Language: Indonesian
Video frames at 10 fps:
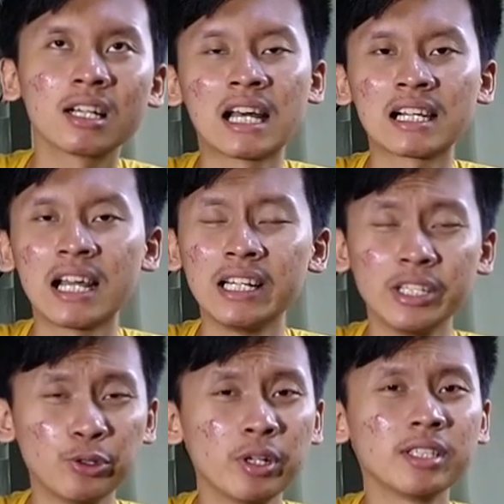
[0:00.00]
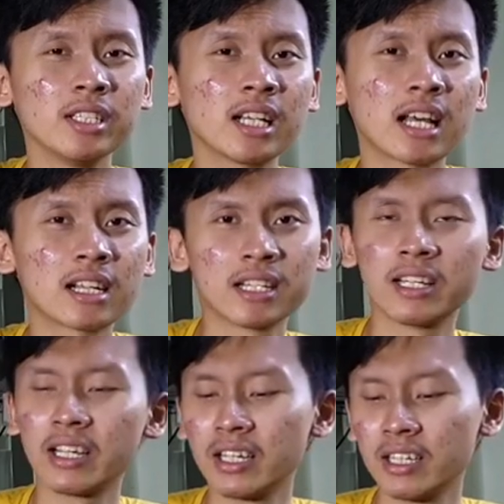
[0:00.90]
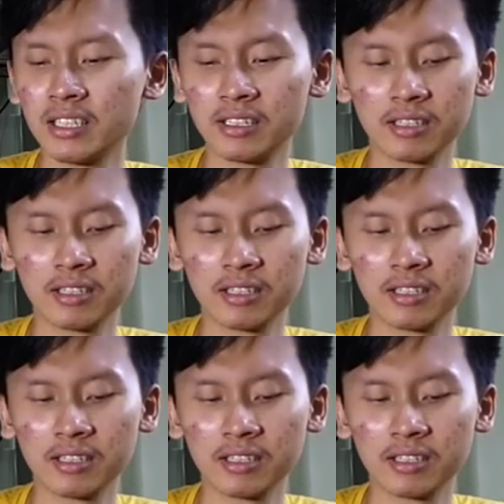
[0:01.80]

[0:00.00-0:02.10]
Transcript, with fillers: karena ini juga sih karena